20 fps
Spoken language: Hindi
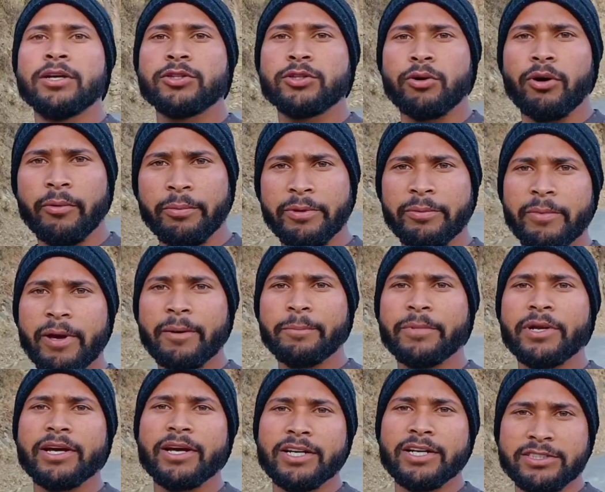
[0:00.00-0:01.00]
तो अभी मैं
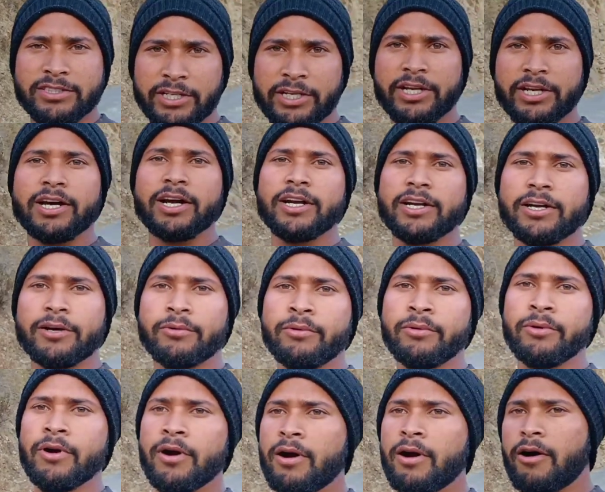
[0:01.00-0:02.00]
अपने घर से निकल रहा हूँ
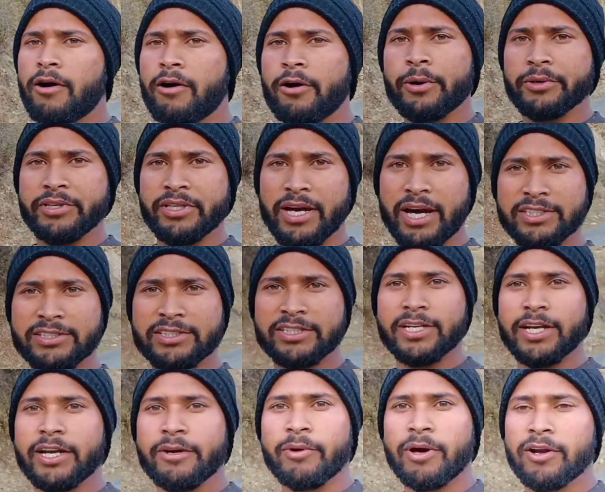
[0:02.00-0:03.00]
और यहाँ से
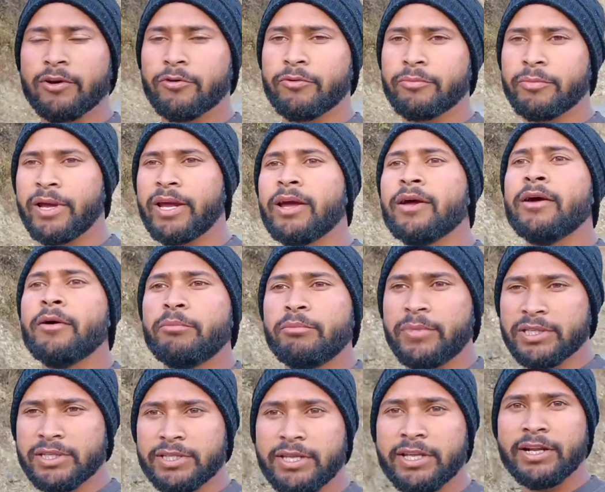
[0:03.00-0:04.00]
जाने वाला हूँ मैं
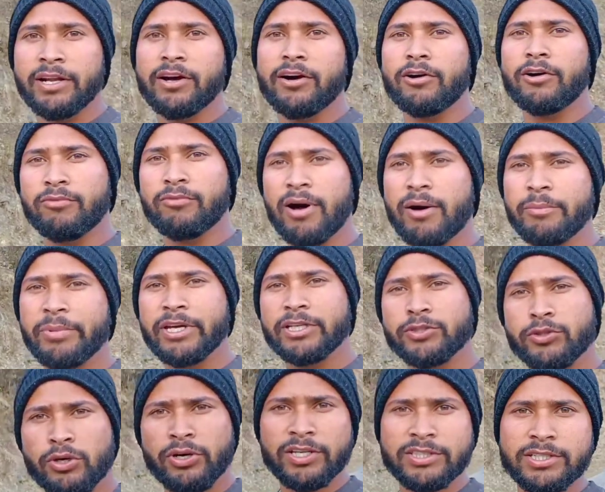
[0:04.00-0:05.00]
मंदिर और वहाँ पर एक
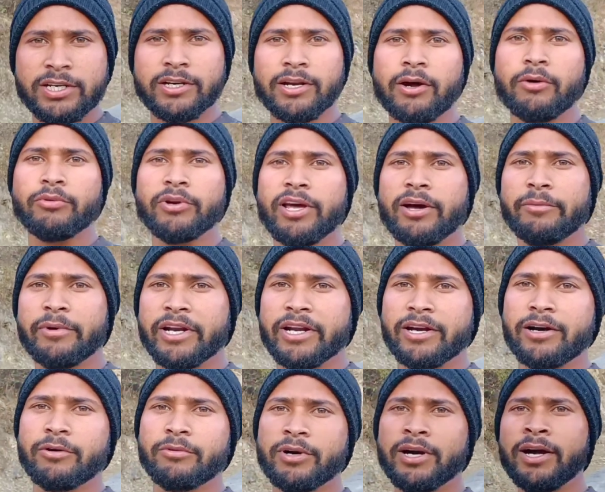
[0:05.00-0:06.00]
छोटा सा ग्राउंड है हमारे
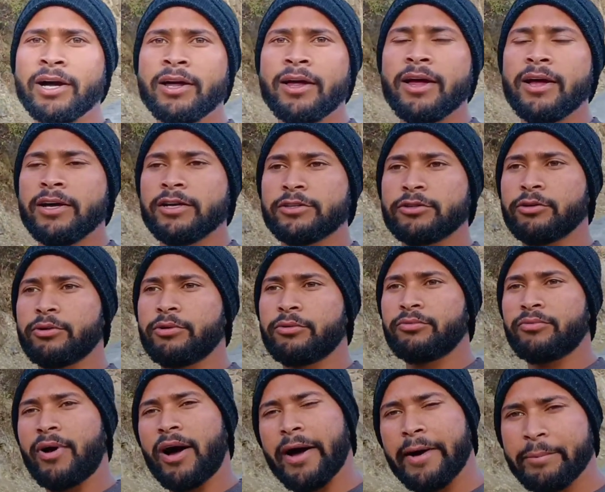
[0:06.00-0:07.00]
गाँव का तो
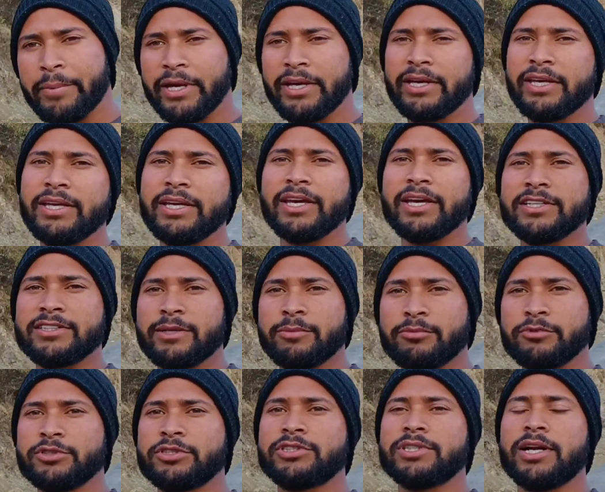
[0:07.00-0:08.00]
वहाँ पर ही ये सब
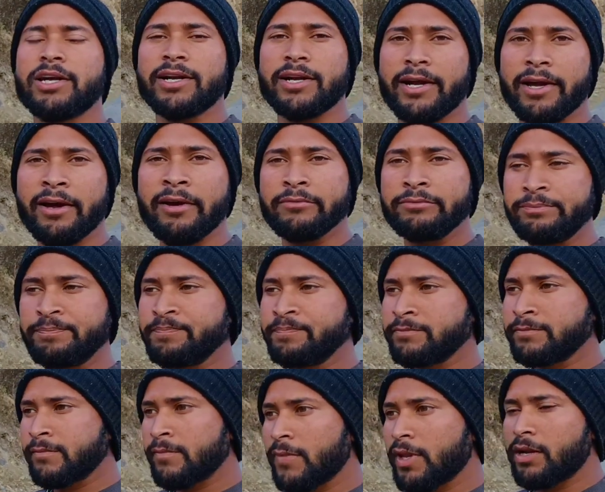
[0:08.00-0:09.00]
कुछ चल रहा है
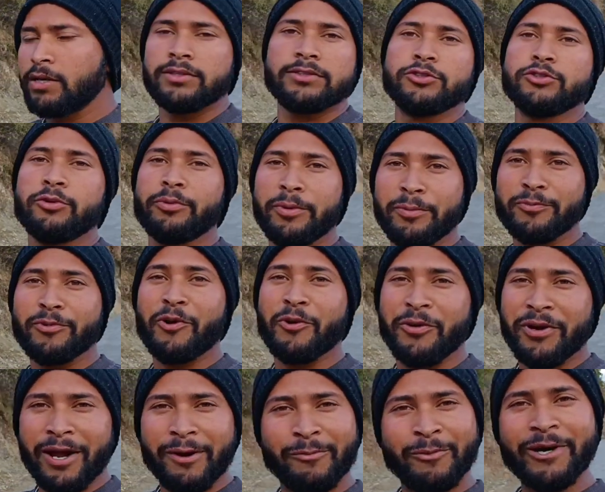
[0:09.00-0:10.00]
जो भी
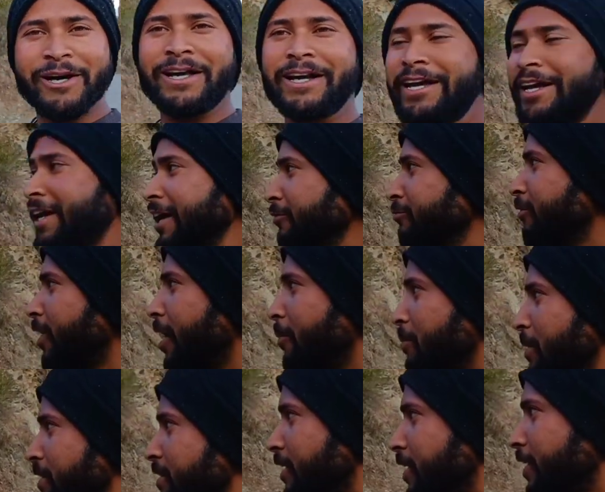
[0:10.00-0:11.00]
प्रोग्राम वगैरह है वहाँ
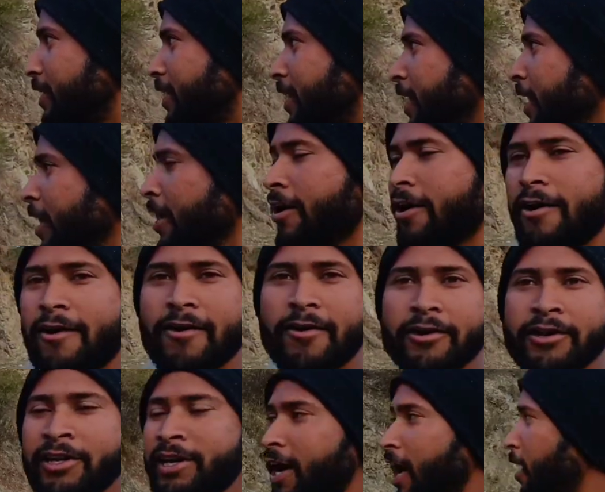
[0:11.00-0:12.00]
पर चल रहा है
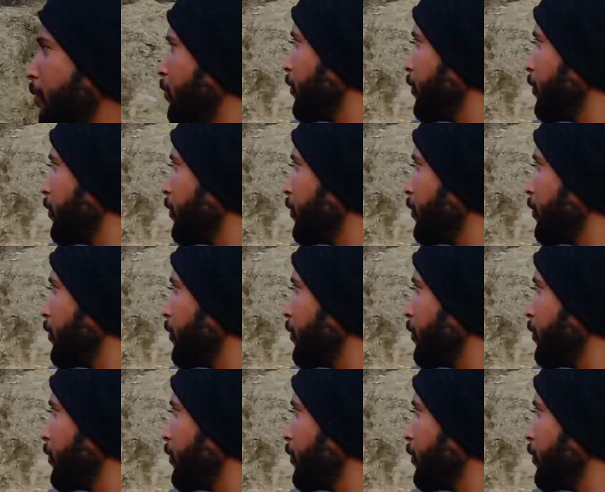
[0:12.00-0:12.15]
और यहाँ